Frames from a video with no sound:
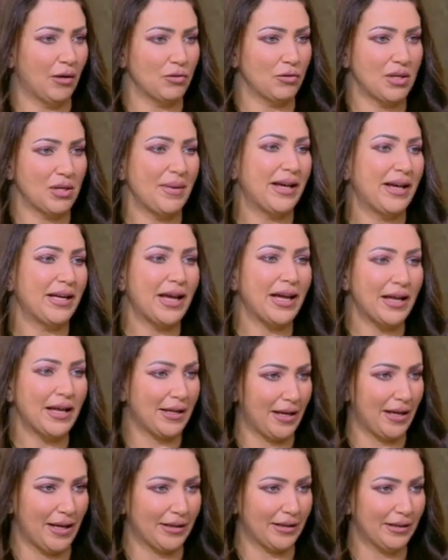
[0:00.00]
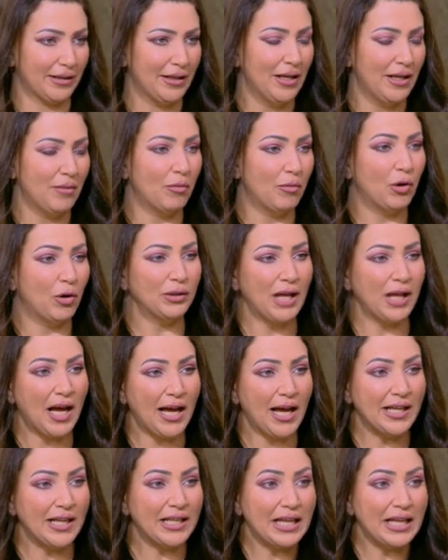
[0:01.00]
او سبع عيال يعني ما هو ده
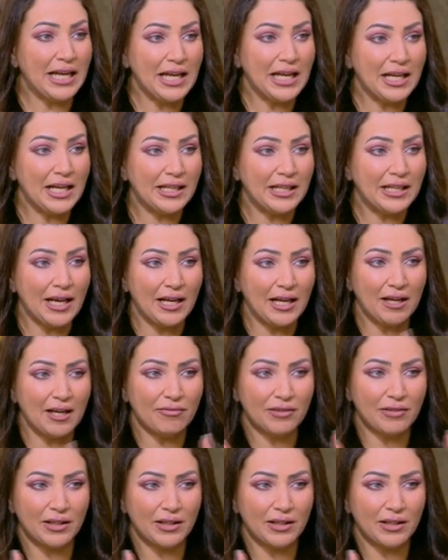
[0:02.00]
هينقلك نقله